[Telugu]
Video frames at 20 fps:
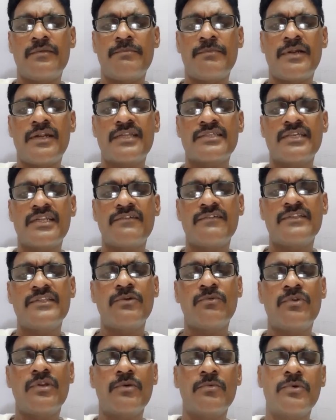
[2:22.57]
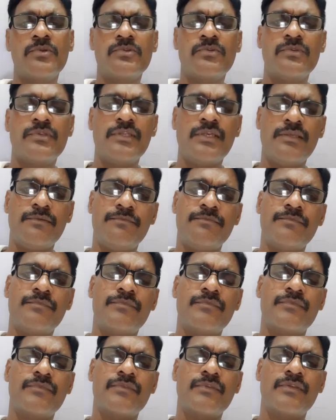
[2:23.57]
పాఠశాల విద్య ఉండబోతుంది
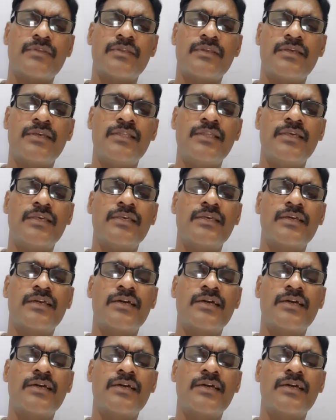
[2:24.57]
ఇది